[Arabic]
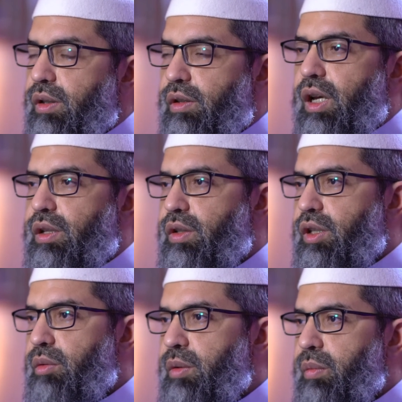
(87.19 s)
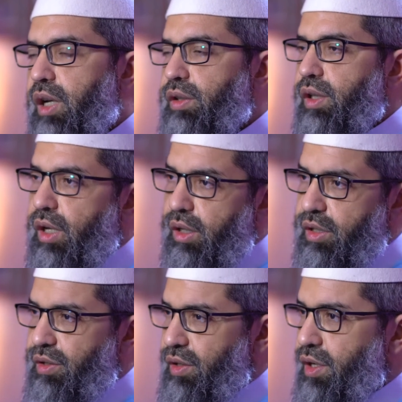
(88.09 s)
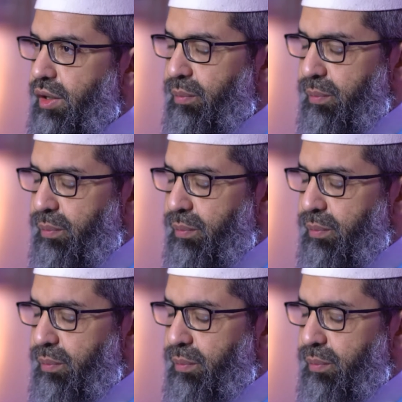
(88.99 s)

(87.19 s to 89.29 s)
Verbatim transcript: تاتي من بعدها نتيجه